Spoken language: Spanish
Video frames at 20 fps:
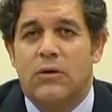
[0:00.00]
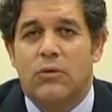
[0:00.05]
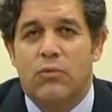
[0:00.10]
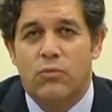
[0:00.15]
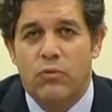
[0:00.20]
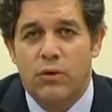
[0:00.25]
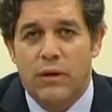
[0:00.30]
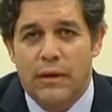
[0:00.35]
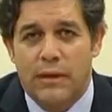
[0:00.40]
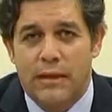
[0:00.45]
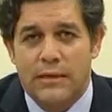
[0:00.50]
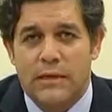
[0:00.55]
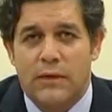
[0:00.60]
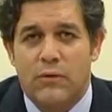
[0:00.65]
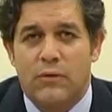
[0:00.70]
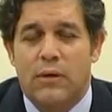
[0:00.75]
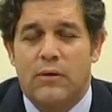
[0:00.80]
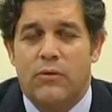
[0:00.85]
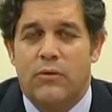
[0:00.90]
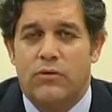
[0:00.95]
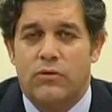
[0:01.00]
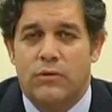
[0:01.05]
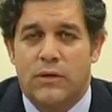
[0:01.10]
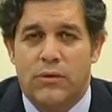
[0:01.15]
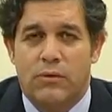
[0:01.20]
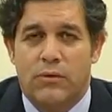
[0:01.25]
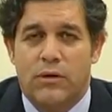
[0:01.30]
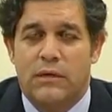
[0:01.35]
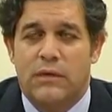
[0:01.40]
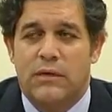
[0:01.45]
acumuladas a lo largo de los
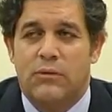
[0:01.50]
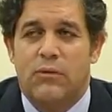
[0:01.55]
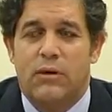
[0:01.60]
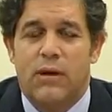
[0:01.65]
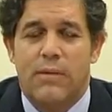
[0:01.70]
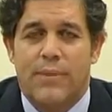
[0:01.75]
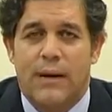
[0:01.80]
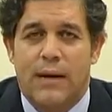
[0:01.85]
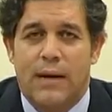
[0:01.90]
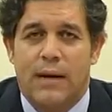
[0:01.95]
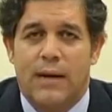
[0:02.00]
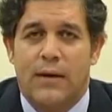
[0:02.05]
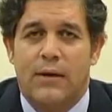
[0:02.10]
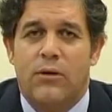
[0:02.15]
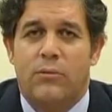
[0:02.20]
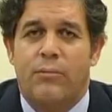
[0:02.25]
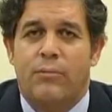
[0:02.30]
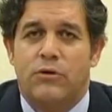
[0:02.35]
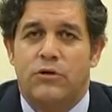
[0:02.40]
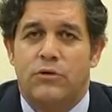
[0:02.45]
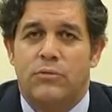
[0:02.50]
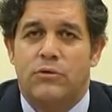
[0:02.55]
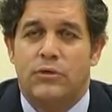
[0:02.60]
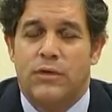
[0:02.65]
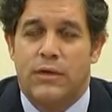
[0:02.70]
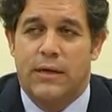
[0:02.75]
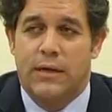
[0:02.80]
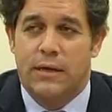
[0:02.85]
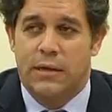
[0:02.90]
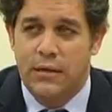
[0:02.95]
años que tenemos que pagar en los
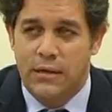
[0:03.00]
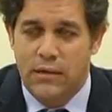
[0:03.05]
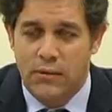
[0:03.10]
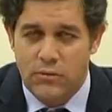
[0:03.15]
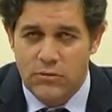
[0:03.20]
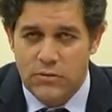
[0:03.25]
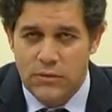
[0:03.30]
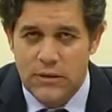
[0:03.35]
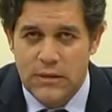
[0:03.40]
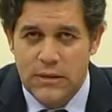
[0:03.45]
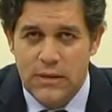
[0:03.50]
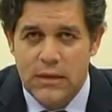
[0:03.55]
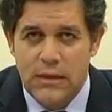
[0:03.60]
próximos ejercicios